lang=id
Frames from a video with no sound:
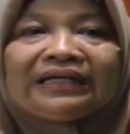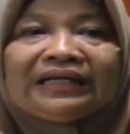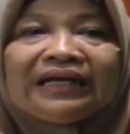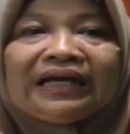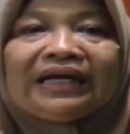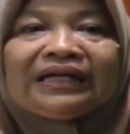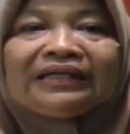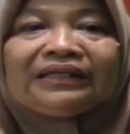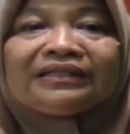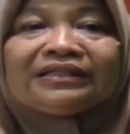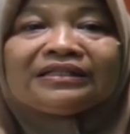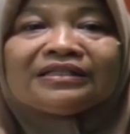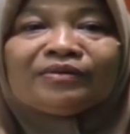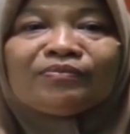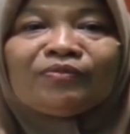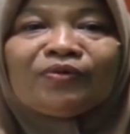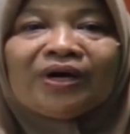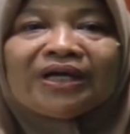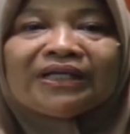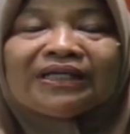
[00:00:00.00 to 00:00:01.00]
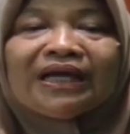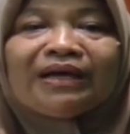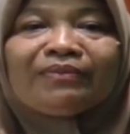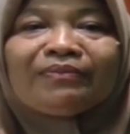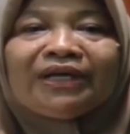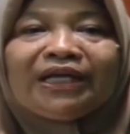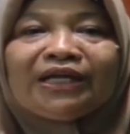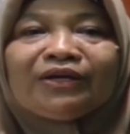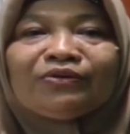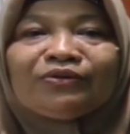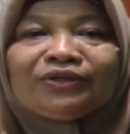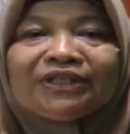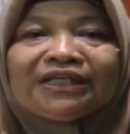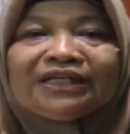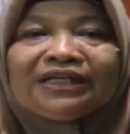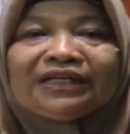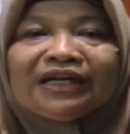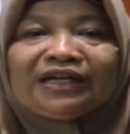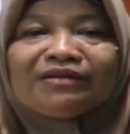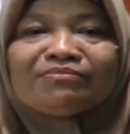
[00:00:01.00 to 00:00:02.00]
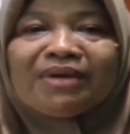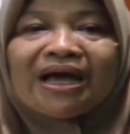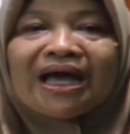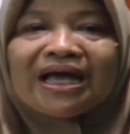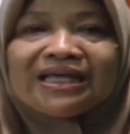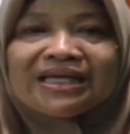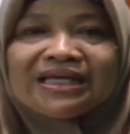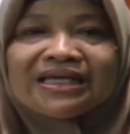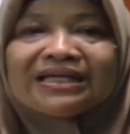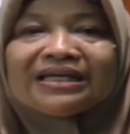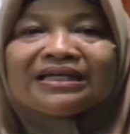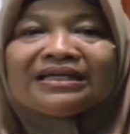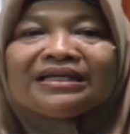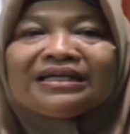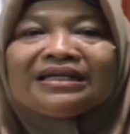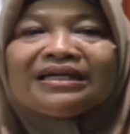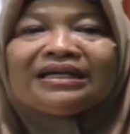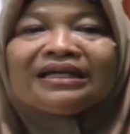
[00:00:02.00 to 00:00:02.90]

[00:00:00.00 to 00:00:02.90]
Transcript: dan semuanya mengikuti dengan baik.